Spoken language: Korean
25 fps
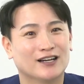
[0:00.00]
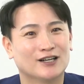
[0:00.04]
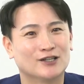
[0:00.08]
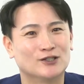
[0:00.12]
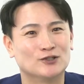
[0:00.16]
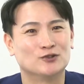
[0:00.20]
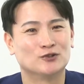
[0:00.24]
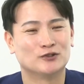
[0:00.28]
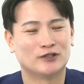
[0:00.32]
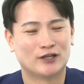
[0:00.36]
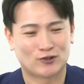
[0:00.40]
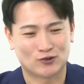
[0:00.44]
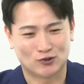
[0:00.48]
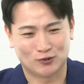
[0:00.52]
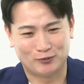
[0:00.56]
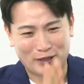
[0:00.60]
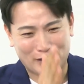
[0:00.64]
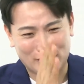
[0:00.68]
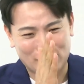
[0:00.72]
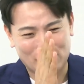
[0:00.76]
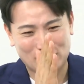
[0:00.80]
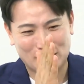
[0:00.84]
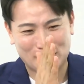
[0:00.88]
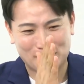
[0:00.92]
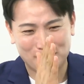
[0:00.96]
그 중에
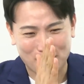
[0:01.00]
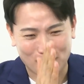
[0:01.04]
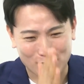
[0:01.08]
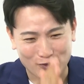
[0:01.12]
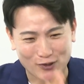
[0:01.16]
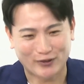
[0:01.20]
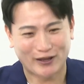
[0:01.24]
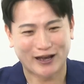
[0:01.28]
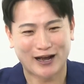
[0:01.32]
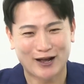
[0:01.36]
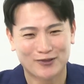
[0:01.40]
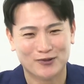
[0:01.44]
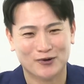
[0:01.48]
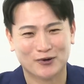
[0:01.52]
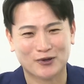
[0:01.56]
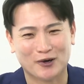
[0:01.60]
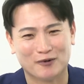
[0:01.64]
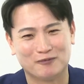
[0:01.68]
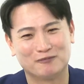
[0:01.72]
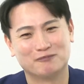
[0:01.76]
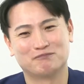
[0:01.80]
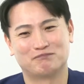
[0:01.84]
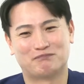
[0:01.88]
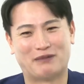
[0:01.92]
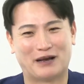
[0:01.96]
976개가
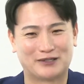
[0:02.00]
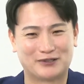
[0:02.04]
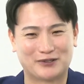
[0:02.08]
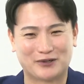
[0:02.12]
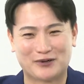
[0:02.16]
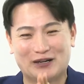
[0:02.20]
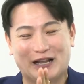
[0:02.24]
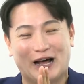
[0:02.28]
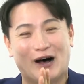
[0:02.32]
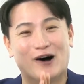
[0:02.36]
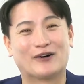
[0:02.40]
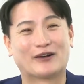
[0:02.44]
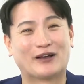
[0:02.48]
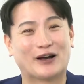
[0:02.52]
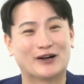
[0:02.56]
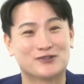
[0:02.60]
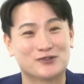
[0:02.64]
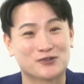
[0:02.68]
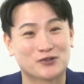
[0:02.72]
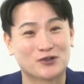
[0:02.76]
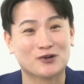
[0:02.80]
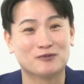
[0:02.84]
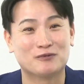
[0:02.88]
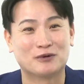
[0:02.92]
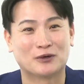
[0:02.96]
농협, 139개가
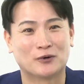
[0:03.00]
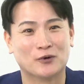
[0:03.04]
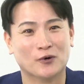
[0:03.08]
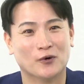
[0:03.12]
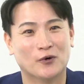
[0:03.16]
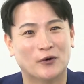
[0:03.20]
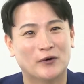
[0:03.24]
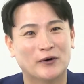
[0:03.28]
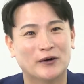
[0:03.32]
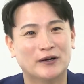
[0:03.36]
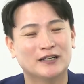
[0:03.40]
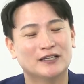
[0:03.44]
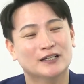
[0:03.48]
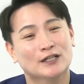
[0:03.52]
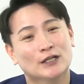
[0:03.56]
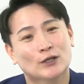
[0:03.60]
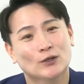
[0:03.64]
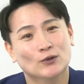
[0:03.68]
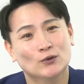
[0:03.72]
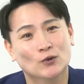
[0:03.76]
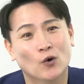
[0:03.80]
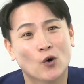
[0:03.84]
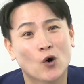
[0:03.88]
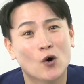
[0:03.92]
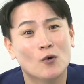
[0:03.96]
축협 이 있고
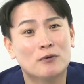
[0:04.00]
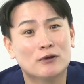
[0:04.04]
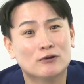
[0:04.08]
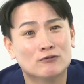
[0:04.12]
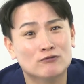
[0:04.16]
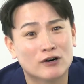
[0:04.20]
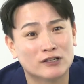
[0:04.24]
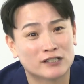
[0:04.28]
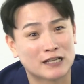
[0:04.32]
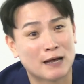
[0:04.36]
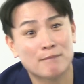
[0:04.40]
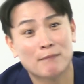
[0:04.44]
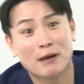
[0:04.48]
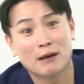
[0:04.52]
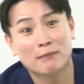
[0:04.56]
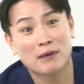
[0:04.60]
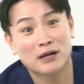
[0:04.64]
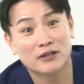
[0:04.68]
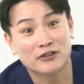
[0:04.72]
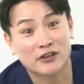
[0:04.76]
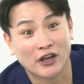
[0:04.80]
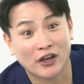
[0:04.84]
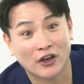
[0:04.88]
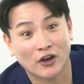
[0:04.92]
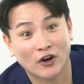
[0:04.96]
농업 인구가
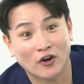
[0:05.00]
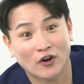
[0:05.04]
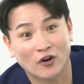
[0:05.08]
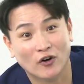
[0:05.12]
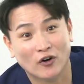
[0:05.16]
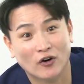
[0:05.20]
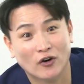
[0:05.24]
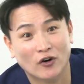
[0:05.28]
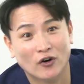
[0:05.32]
300만이에요.